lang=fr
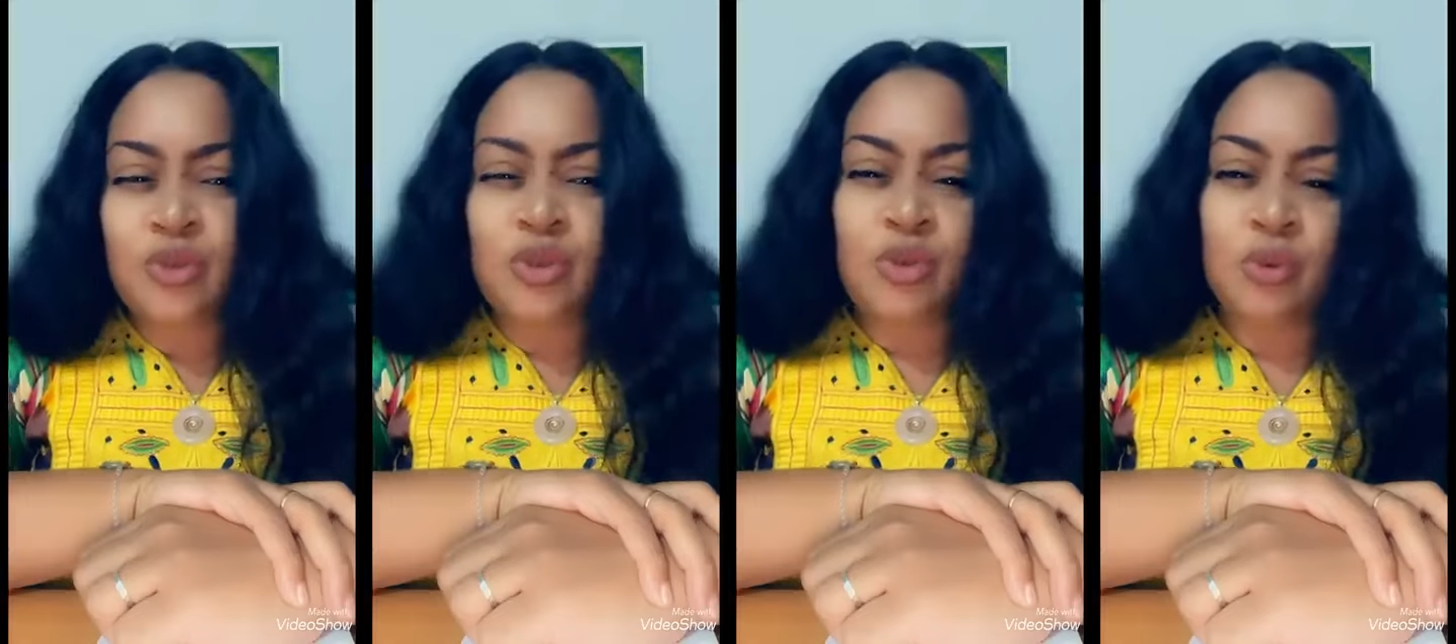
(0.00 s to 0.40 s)

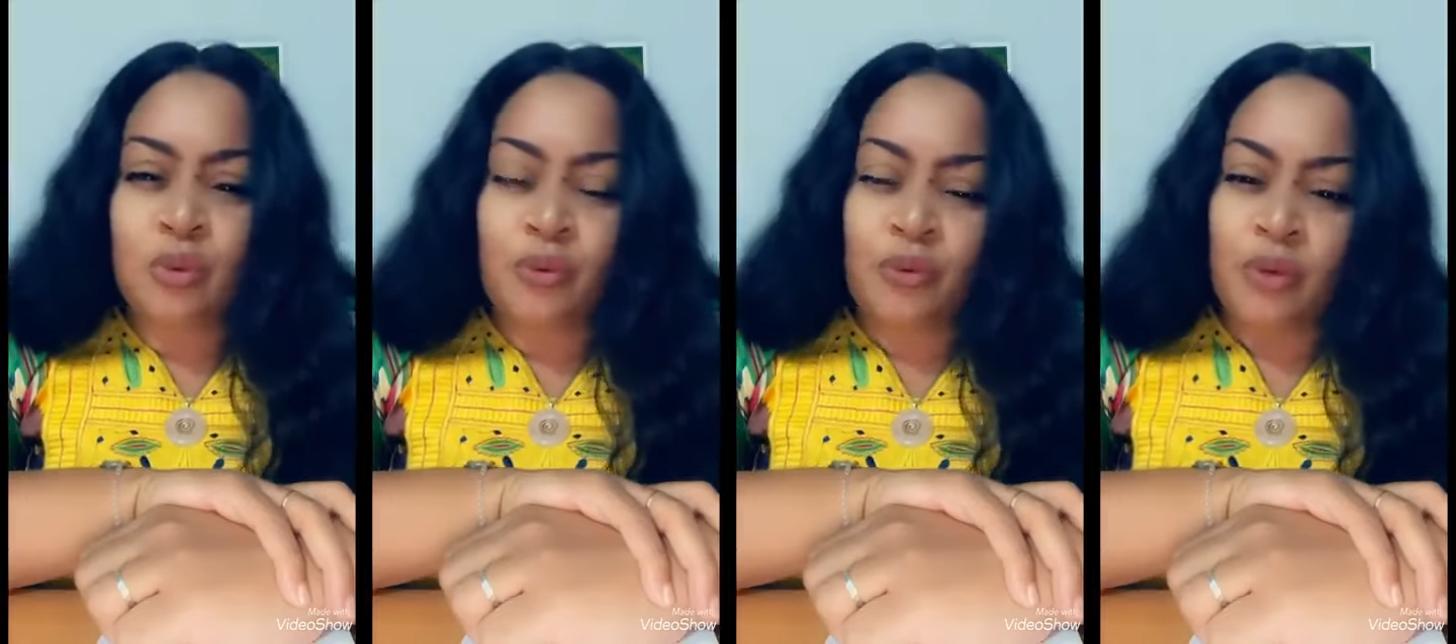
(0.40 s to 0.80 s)

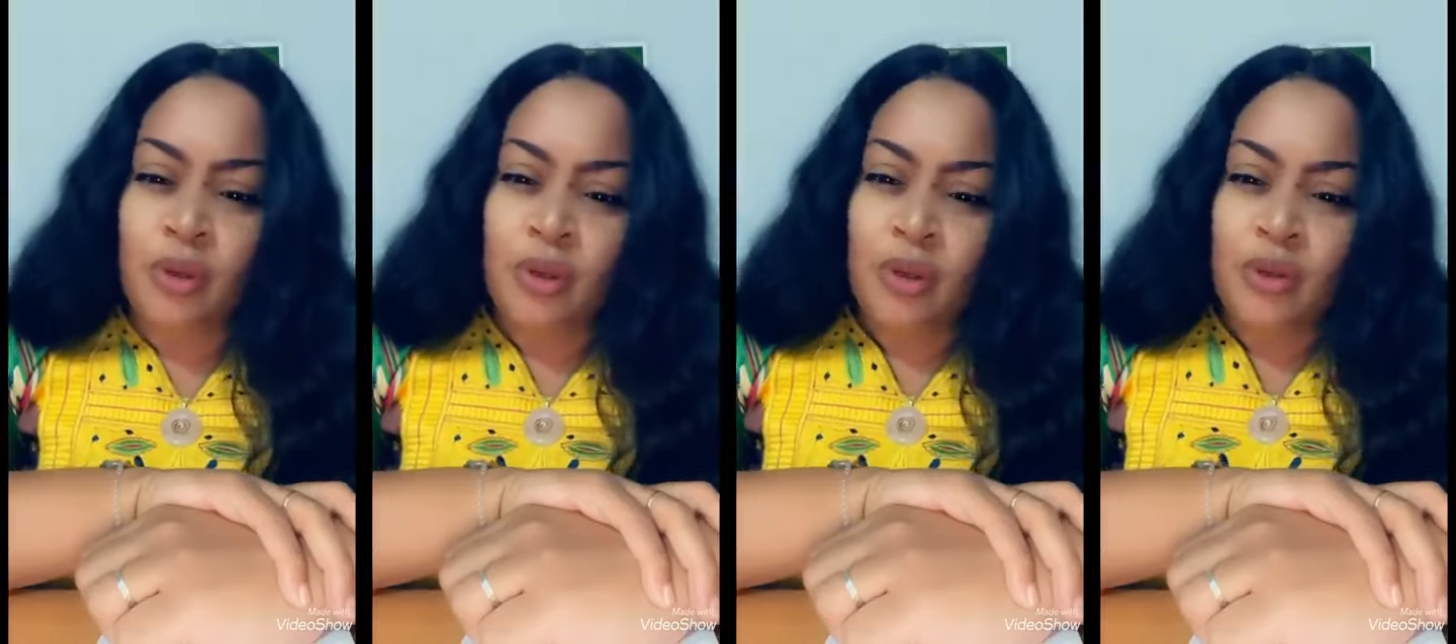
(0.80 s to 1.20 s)
souffres,
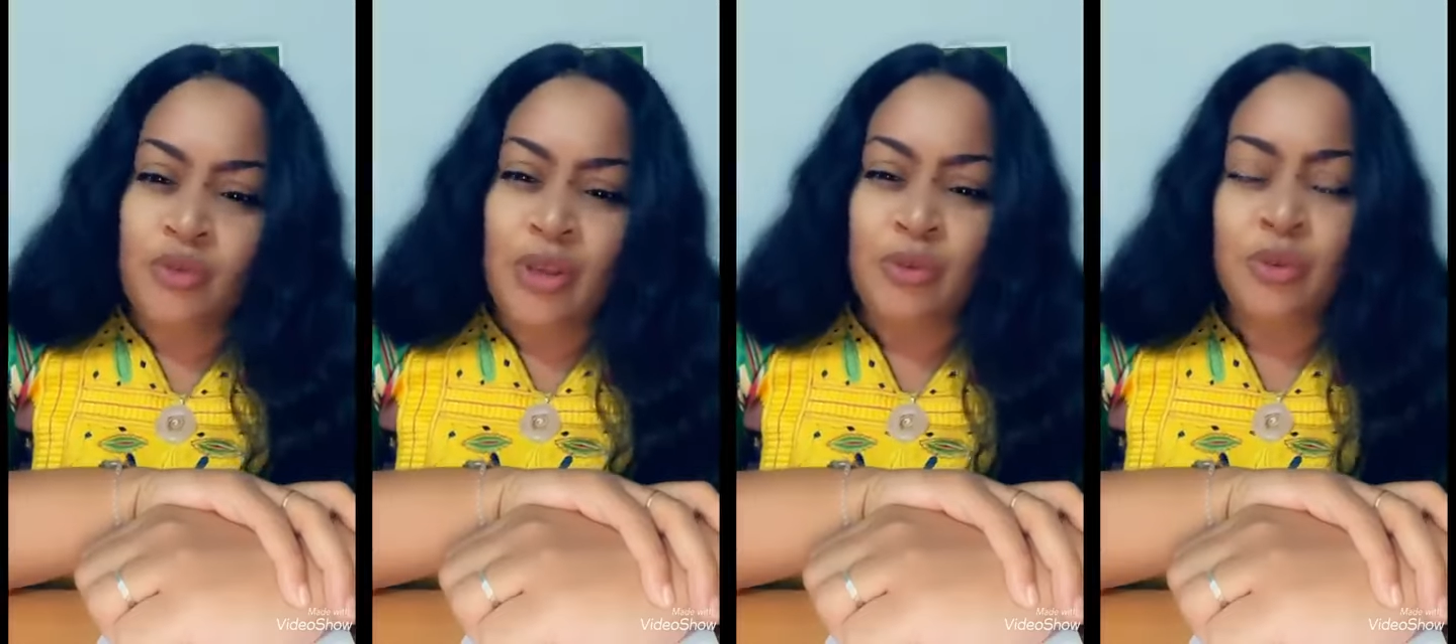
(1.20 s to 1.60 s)
tu
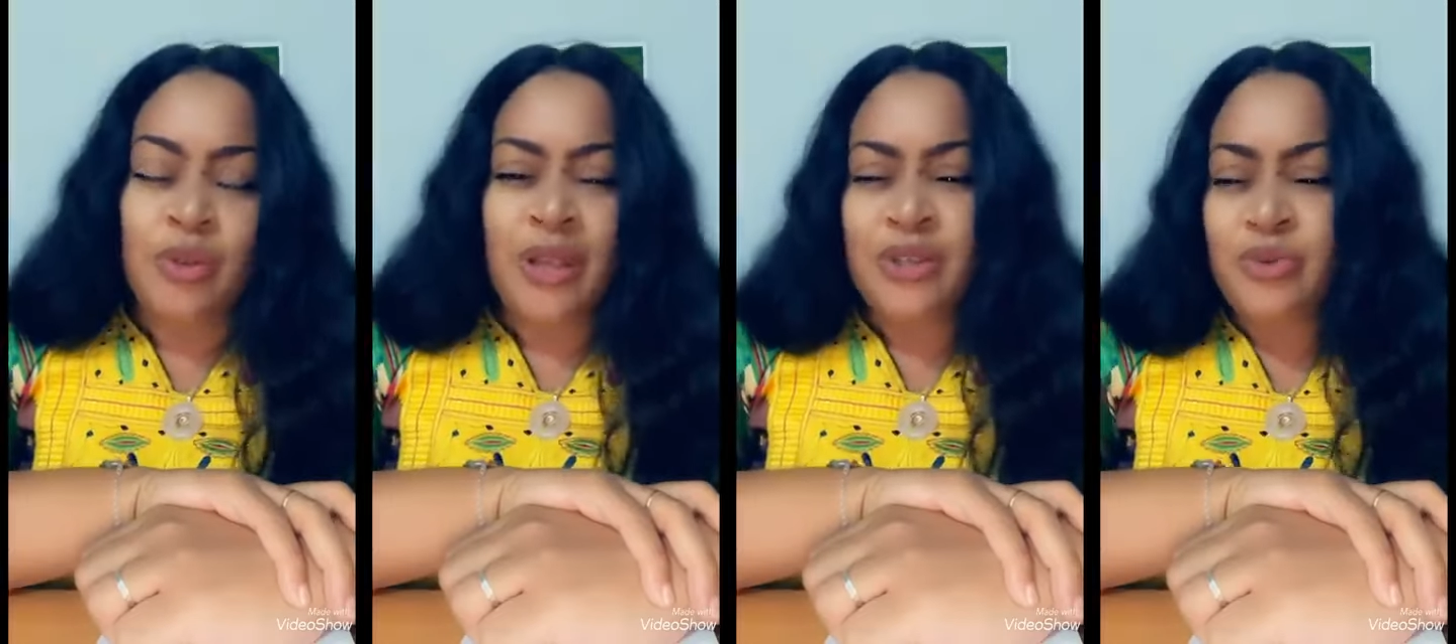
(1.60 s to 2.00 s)
es tout en
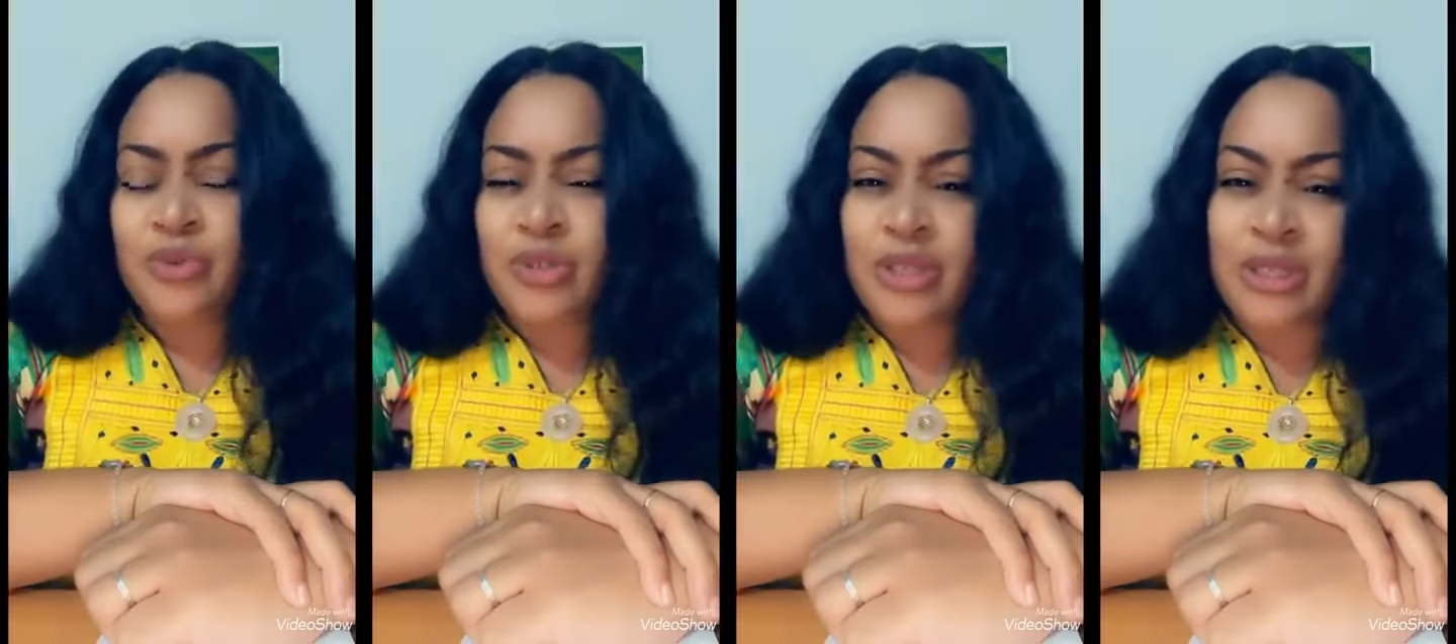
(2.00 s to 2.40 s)

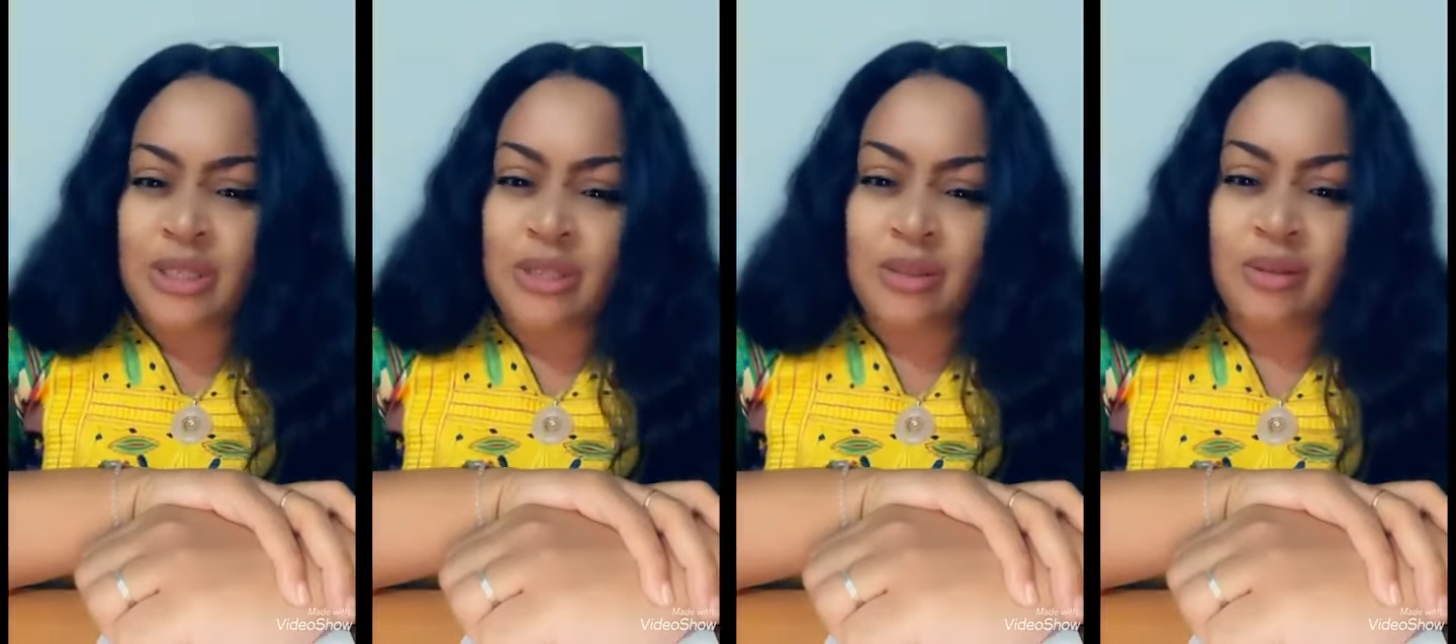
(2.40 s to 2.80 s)

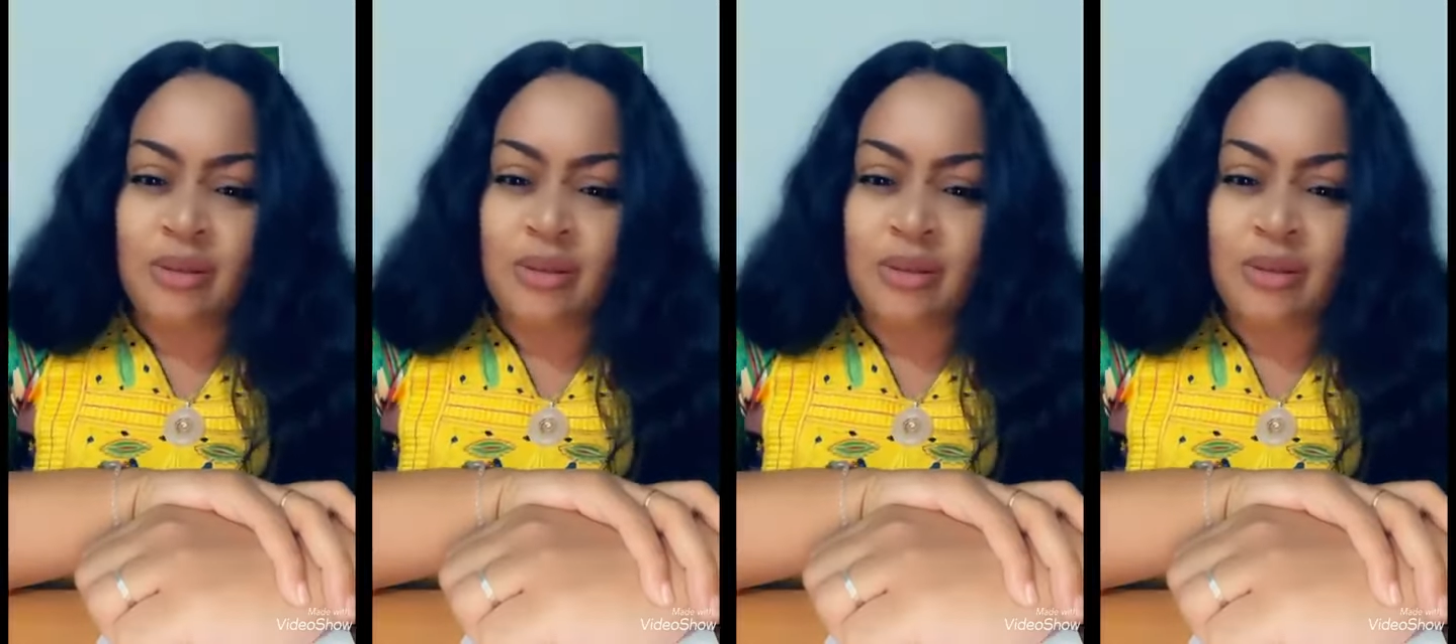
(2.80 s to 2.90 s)
assujetti.